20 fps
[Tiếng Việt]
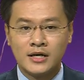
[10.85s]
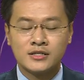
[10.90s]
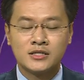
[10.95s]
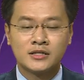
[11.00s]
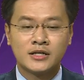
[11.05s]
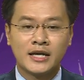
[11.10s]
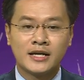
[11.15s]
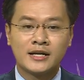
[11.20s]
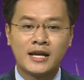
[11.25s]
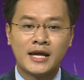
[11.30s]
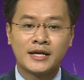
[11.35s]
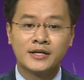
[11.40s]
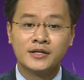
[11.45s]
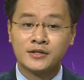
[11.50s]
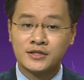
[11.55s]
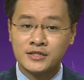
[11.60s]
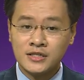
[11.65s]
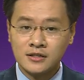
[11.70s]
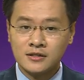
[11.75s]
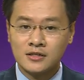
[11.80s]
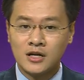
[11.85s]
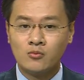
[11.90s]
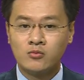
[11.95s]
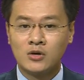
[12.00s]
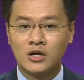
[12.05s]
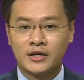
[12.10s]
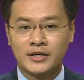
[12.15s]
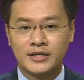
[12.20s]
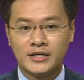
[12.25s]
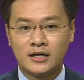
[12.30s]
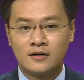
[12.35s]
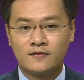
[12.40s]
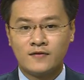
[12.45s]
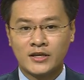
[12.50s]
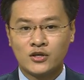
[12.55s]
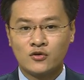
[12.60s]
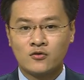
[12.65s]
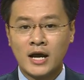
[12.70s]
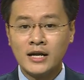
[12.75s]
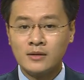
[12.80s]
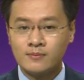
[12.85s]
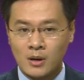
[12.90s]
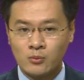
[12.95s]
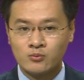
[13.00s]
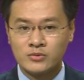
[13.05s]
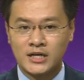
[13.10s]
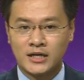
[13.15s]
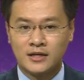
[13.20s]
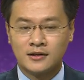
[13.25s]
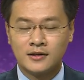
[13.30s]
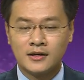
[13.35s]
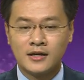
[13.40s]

sự kiện này được rất đông người dân và du khách mong chờ.